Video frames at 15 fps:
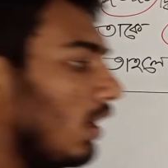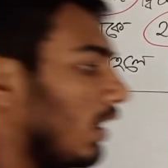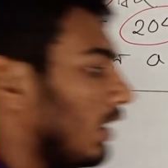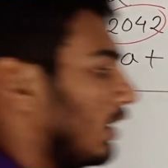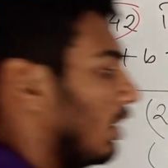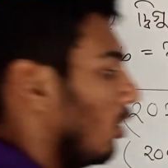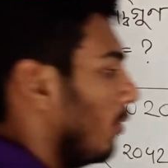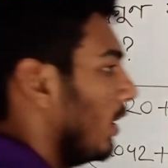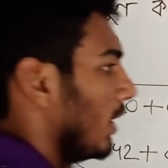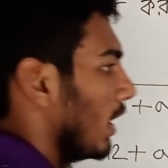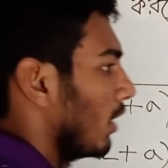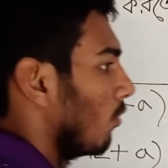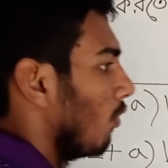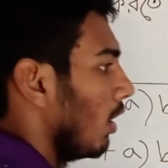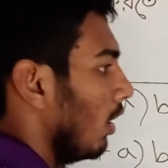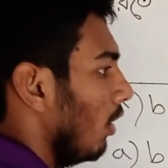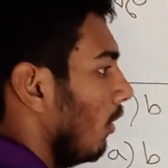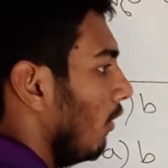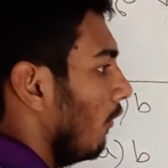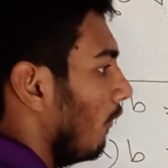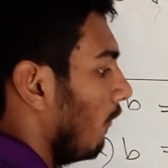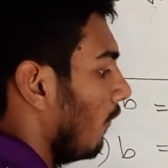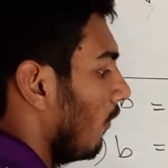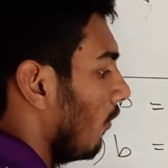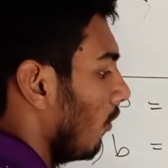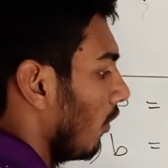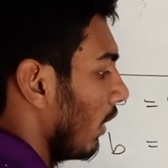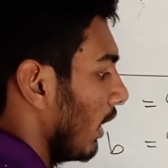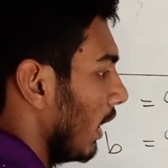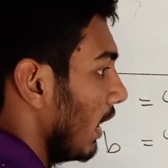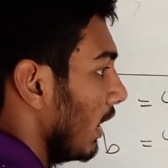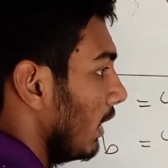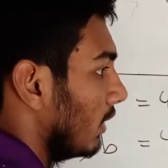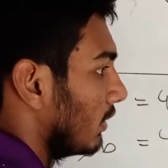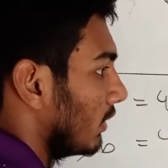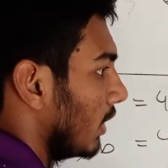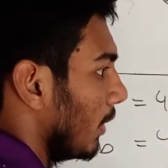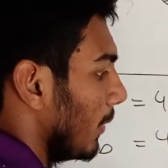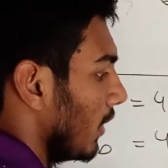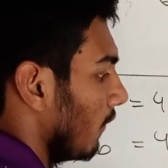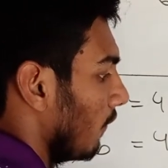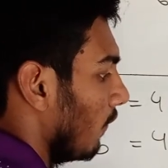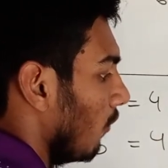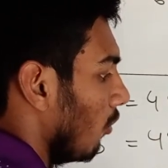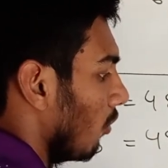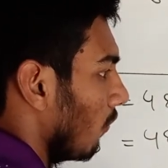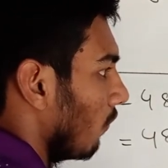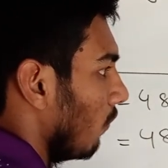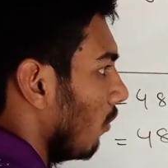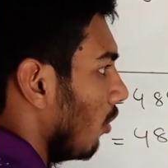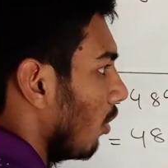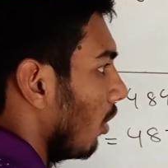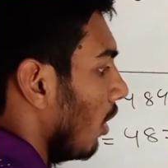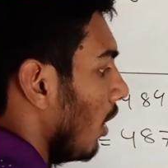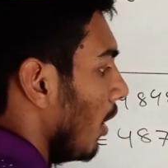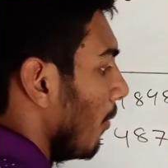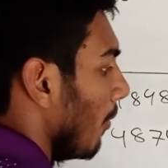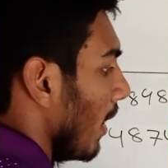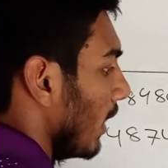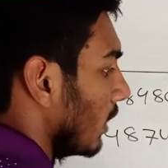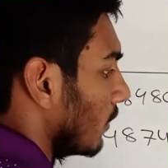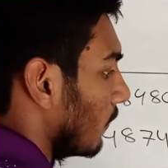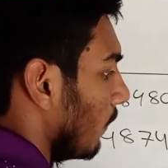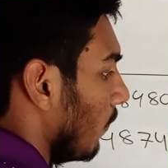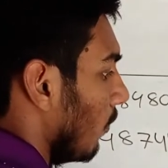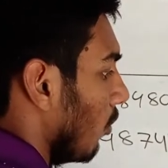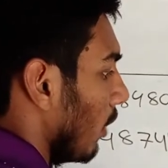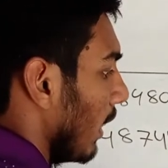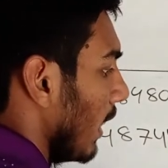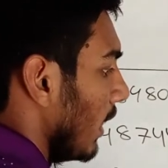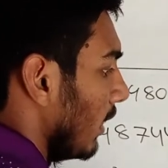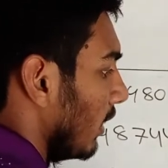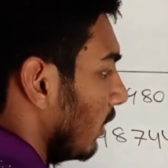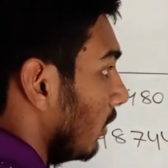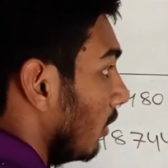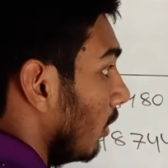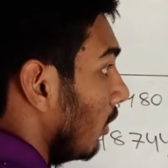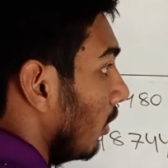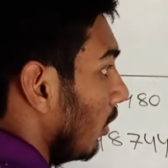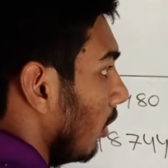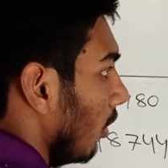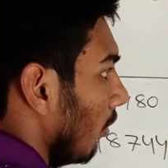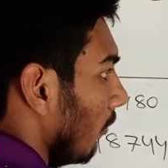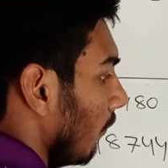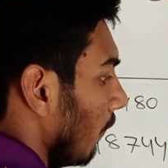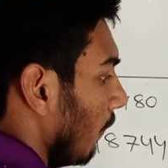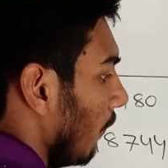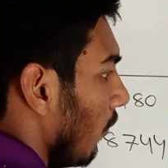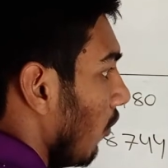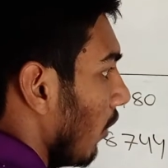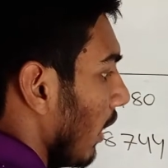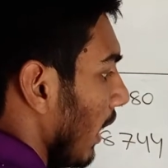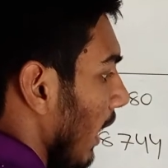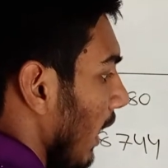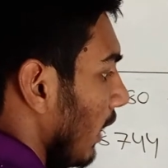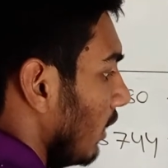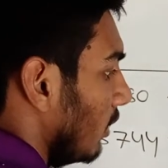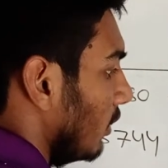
এখানে কী হবে এটা ইকুয়াল ফোর এইট সেভেন ফোর ফোর মাইনাস ফোর এইট ফোর এইট